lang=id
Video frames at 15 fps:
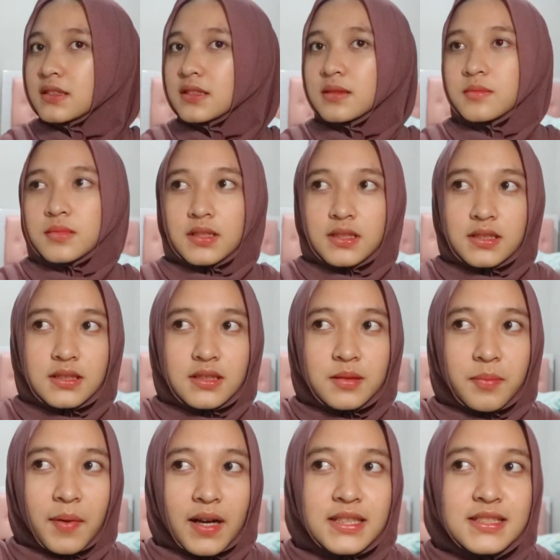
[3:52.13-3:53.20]
jadi begini jadi
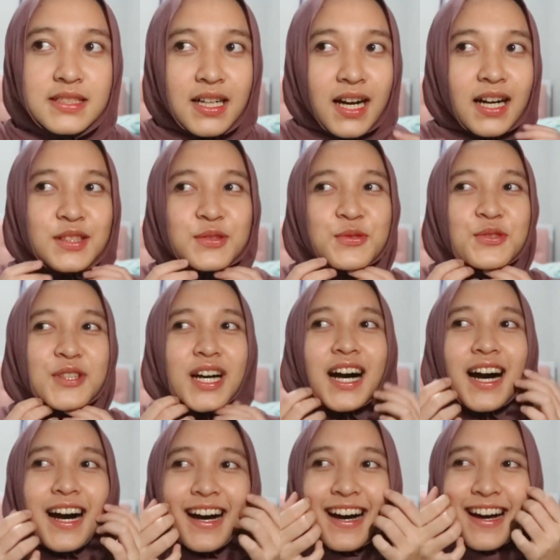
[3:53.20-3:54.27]
panjang gak
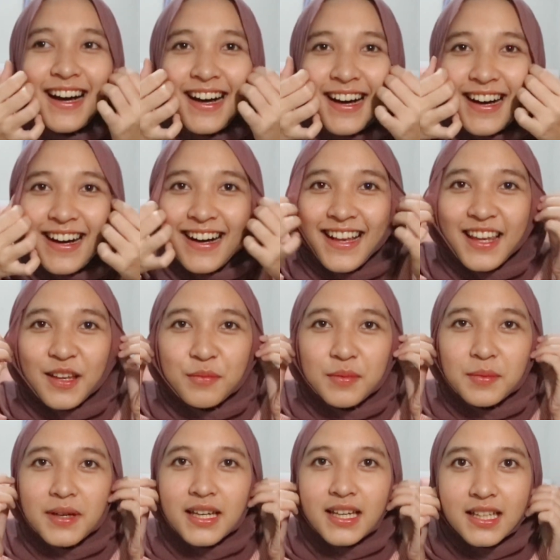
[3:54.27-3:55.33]
suka lebih
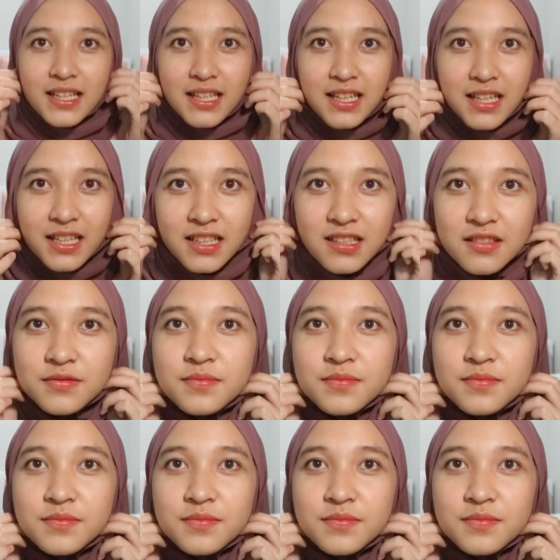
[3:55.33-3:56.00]
baik gini nih